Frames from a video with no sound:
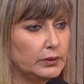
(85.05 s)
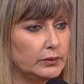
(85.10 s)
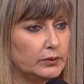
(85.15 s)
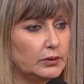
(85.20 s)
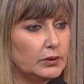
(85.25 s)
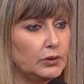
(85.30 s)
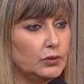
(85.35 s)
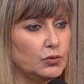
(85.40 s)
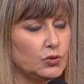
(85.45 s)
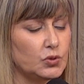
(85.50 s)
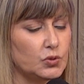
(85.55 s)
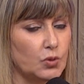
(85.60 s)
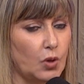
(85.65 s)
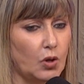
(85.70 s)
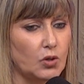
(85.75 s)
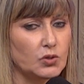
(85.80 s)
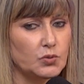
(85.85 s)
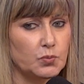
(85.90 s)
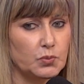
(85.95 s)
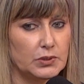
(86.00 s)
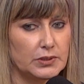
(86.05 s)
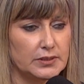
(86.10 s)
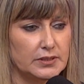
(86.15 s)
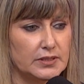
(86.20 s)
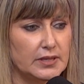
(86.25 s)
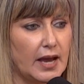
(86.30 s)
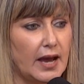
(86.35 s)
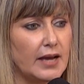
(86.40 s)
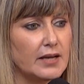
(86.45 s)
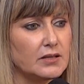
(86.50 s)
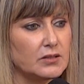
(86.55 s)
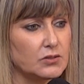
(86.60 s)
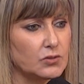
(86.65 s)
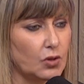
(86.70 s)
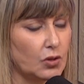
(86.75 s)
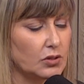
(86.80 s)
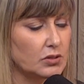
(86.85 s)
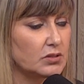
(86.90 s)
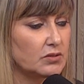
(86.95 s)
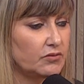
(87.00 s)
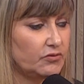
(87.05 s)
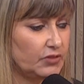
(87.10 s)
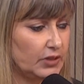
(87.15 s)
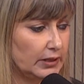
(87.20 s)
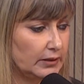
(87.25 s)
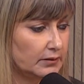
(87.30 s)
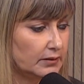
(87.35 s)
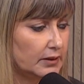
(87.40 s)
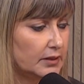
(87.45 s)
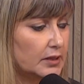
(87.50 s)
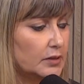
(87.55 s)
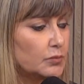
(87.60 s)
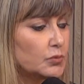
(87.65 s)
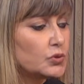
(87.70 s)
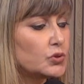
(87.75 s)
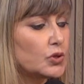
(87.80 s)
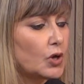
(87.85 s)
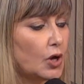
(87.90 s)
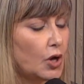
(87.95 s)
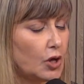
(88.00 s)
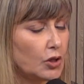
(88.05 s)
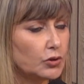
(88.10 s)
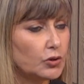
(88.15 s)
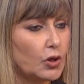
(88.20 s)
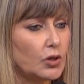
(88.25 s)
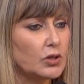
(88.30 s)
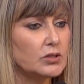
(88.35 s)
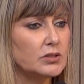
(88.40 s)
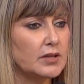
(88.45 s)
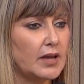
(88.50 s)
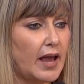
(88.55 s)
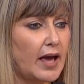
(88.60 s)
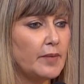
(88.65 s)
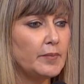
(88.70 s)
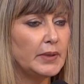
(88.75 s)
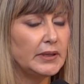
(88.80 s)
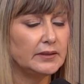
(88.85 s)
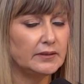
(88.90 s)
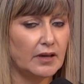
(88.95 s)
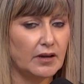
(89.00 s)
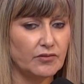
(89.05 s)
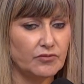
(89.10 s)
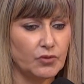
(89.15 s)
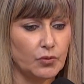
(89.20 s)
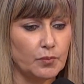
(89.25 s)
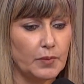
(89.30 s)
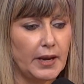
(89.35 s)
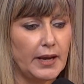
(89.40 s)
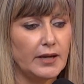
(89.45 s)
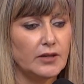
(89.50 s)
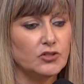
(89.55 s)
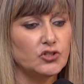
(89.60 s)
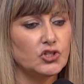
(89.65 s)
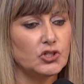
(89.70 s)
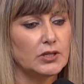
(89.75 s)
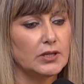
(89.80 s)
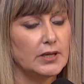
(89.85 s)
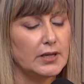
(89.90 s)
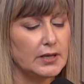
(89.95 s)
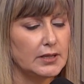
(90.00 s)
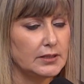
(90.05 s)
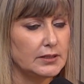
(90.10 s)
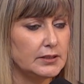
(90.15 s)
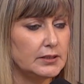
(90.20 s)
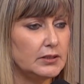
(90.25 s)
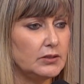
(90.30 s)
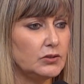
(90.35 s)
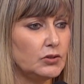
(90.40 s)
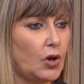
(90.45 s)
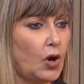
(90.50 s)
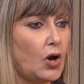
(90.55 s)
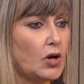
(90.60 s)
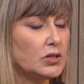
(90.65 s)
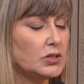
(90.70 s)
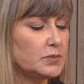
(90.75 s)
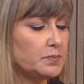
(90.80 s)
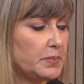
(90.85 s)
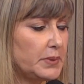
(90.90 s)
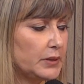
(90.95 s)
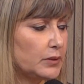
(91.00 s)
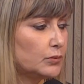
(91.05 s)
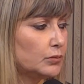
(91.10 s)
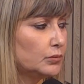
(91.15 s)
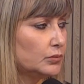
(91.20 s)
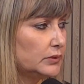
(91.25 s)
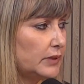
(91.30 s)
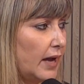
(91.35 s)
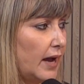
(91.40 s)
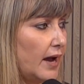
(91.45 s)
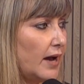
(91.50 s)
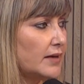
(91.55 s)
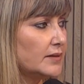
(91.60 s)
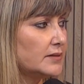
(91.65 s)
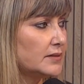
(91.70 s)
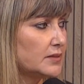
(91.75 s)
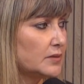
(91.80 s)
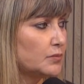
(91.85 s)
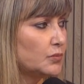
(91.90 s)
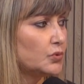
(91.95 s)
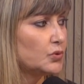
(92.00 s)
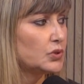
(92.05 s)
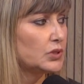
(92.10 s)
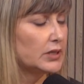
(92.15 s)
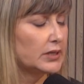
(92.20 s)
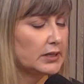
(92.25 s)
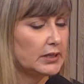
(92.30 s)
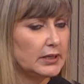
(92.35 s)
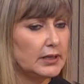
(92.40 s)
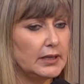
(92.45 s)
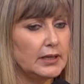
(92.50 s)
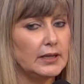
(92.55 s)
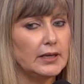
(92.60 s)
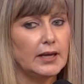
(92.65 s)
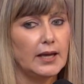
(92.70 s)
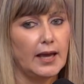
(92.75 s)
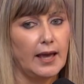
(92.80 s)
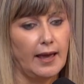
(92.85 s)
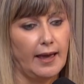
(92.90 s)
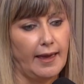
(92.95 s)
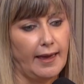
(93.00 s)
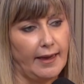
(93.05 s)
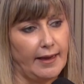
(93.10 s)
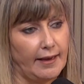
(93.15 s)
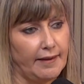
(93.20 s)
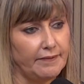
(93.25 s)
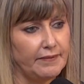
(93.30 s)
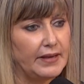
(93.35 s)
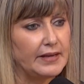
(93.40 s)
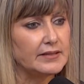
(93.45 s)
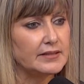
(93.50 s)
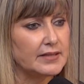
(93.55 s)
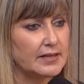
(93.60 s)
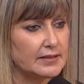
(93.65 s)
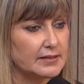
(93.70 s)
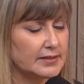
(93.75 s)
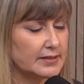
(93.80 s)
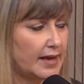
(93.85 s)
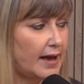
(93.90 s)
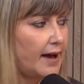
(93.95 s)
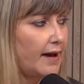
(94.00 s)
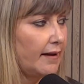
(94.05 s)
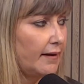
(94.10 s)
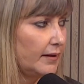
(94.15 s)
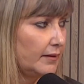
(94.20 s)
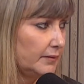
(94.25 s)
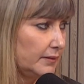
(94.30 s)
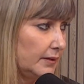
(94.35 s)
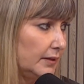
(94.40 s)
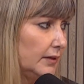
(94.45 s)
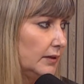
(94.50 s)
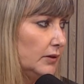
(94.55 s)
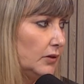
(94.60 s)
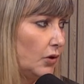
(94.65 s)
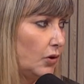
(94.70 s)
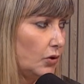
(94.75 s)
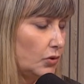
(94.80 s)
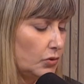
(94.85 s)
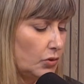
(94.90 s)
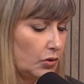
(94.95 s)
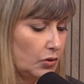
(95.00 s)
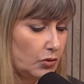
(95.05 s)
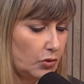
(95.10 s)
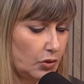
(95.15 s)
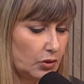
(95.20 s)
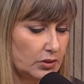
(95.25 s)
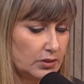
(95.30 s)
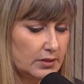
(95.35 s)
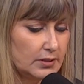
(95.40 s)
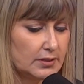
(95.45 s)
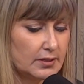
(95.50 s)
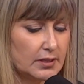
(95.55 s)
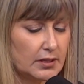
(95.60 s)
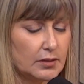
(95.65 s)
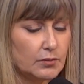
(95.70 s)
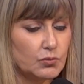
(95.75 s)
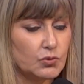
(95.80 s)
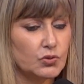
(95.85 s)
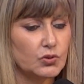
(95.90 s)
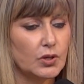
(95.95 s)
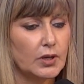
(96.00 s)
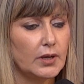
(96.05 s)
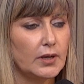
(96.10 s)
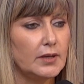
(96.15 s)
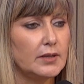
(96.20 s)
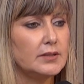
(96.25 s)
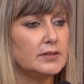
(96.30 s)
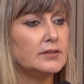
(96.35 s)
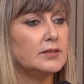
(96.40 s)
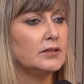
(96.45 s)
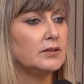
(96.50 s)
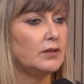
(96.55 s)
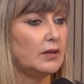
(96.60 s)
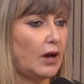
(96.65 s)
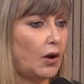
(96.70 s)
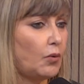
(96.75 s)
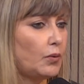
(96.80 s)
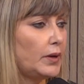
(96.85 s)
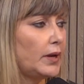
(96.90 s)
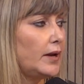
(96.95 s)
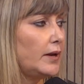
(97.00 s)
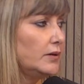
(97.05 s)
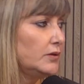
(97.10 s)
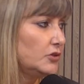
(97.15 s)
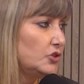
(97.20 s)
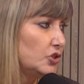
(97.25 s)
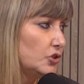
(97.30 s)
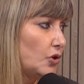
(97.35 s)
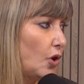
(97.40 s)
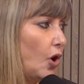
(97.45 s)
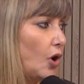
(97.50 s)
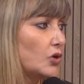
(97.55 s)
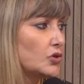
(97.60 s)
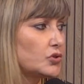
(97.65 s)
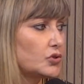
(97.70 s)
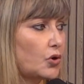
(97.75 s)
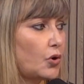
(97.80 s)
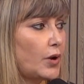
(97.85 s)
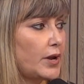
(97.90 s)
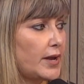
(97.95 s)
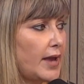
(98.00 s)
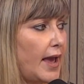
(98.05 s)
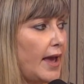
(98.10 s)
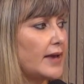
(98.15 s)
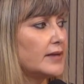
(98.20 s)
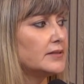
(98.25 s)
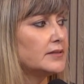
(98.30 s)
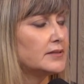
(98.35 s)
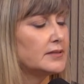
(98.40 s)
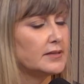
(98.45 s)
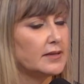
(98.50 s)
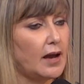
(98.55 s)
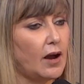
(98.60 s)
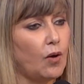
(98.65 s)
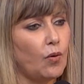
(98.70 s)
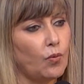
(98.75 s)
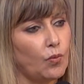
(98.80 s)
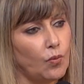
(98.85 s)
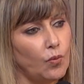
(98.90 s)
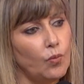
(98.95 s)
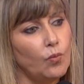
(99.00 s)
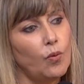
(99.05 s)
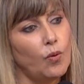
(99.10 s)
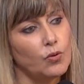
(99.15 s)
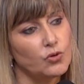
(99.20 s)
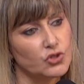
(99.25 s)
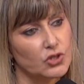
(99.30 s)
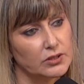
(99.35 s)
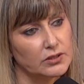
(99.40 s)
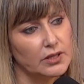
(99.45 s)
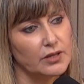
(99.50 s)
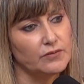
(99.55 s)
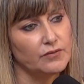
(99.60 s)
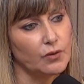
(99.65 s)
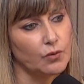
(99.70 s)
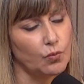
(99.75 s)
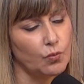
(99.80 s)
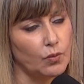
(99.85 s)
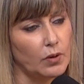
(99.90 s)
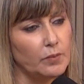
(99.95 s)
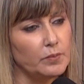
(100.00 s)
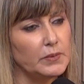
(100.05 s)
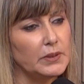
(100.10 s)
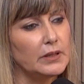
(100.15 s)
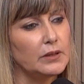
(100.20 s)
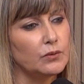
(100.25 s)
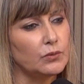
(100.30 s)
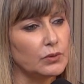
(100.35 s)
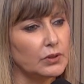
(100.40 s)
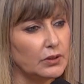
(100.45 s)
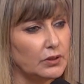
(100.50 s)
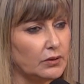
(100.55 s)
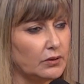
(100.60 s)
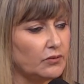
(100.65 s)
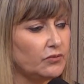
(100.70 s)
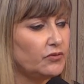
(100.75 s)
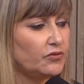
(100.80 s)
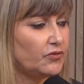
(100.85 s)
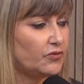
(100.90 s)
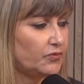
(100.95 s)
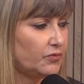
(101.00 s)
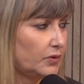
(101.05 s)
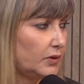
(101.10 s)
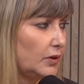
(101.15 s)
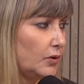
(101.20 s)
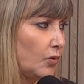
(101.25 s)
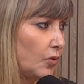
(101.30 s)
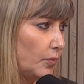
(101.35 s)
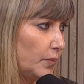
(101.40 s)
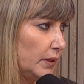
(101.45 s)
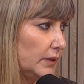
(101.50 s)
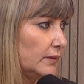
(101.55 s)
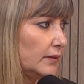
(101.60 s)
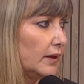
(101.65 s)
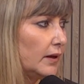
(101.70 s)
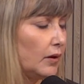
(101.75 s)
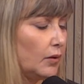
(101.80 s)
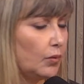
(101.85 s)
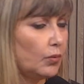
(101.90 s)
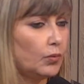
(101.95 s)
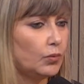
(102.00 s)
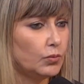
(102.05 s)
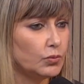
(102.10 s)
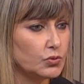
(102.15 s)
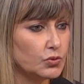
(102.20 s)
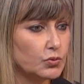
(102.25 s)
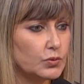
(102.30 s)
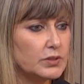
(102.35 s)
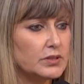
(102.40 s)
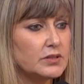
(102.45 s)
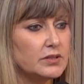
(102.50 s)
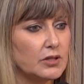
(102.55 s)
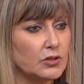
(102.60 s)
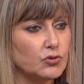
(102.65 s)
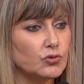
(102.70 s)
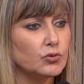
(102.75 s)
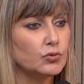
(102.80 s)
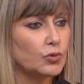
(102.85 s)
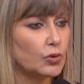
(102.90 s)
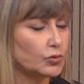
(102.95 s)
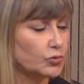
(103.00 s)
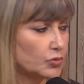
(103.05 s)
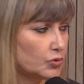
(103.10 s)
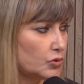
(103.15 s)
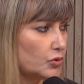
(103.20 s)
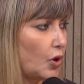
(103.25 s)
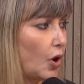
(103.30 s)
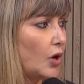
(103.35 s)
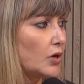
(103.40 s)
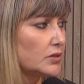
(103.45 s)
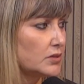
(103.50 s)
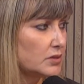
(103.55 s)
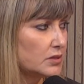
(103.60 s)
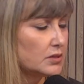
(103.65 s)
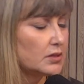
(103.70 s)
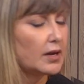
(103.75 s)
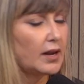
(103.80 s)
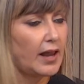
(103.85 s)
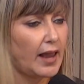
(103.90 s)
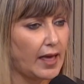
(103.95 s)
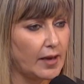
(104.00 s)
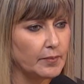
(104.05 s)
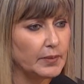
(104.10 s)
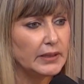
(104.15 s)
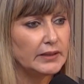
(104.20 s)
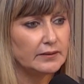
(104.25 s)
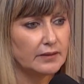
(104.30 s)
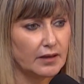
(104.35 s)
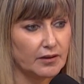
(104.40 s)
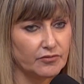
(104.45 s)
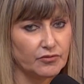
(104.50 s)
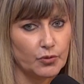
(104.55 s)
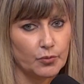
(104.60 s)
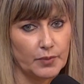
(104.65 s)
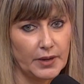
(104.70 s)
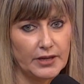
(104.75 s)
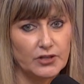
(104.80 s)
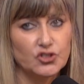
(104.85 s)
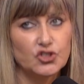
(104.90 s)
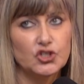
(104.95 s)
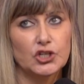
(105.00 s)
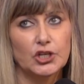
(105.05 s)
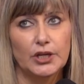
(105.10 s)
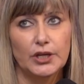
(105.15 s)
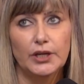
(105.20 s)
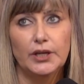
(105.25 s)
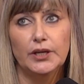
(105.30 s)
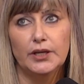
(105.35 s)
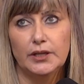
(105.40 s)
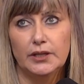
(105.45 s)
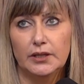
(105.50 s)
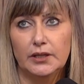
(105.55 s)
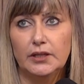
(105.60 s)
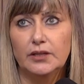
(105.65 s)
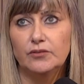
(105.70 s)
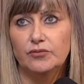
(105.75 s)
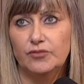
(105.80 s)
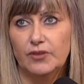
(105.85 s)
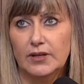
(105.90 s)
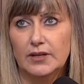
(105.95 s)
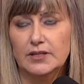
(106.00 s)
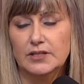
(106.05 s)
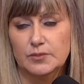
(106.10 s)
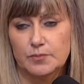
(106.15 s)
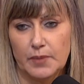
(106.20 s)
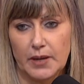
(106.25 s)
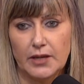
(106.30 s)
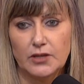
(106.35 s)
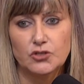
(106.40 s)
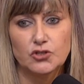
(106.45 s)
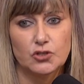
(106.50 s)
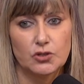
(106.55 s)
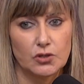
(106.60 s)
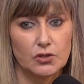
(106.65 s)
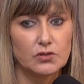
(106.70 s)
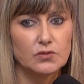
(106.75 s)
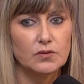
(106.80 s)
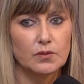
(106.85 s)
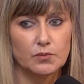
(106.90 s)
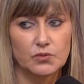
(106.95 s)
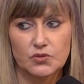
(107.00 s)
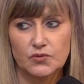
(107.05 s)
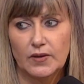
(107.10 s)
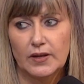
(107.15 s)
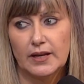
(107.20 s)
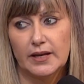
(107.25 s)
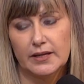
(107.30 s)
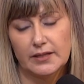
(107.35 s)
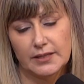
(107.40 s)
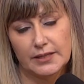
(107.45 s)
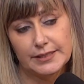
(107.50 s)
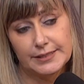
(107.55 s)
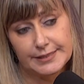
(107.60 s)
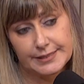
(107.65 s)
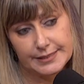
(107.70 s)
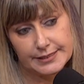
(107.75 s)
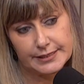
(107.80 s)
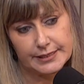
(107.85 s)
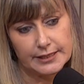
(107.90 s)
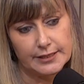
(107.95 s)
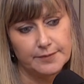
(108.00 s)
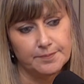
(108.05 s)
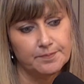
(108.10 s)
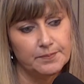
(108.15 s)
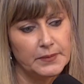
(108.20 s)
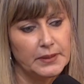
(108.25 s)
que os nós policiais nós enfrentamos. Nós, lamentavelmente, se nós perguntássemos aqui é, nessa sala que no, no, nós estamos, se alguém de nós conhece algum ou já teve algum amigo que que cometeu o suicídio, todos nós, lamentavelmente e né? infelizmente, nós vamos falar que sim.